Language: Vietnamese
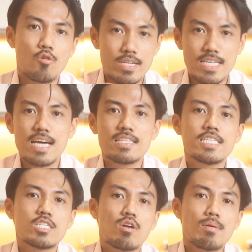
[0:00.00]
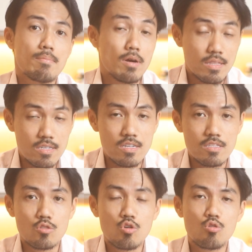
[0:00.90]
Ngoài ra thì trong cái bảng báo cáo tài chính
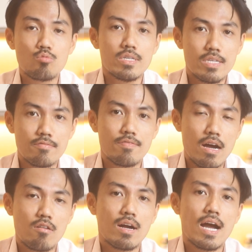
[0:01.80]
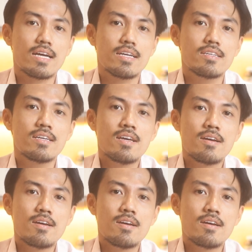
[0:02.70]
thì tôi cũng nhìn vào cái